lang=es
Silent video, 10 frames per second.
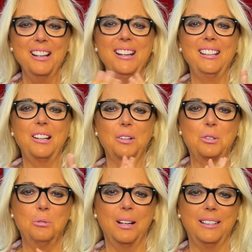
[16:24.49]
y te lo
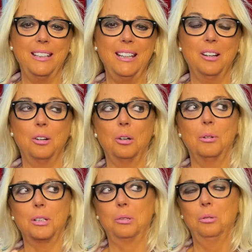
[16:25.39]
subo a ti o lo
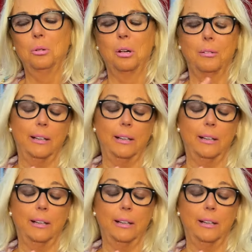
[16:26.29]
ves tú o...